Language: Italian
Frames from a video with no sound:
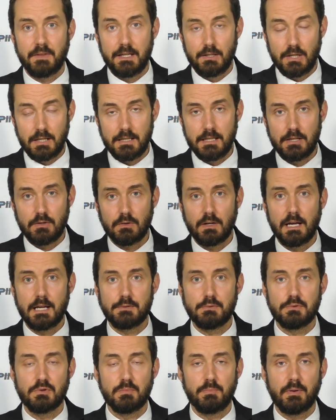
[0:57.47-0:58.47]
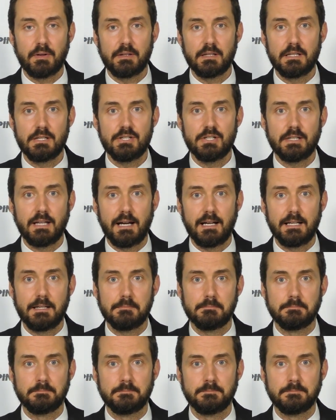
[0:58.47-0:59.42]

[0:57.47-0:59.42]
in edicola e sui supporti digitali.